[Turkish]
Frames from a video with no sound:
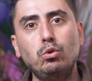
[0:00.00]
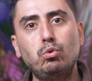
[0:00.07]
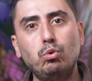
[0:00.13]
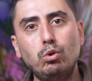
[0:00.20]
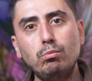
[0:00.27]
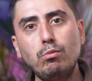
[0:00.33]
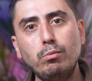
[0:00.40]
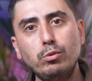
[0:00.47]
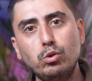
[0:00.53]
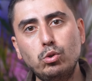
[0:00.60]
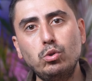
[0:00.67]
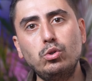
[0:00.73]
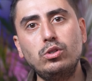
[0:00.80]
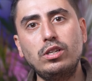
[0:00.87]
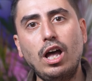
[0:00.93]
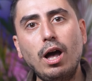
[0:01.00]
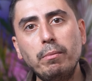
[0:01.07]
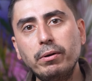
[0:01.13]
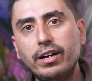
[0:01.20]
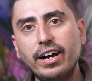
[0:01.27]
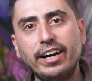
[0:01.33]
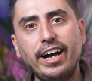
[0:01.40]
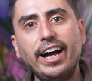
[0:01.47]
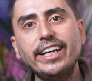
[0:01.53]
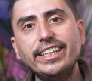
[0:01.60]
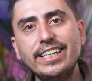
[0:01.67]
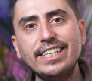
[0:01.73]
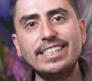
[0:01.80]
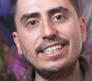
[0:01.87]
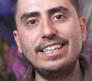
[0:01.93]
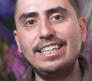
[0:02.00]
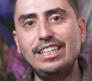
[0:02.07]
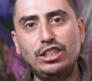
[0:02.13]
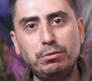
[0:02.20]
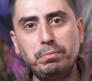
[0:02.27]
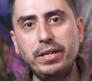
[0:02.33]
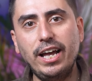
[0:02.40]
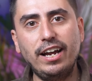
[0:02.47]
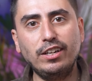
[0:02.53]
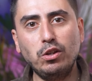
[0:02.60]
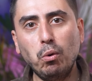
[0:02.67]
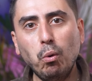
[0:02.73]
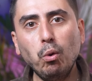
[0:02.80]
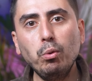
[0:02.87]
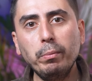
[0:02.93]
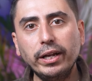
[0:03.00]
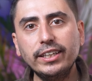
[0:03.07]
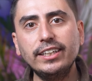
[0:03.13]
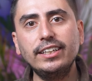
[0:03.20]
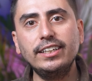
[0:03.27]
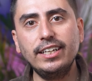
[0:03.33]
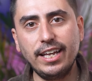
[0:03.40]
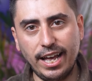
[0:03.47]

durumumuzu sabıka kaydınızın hiçbir yerde olmadığını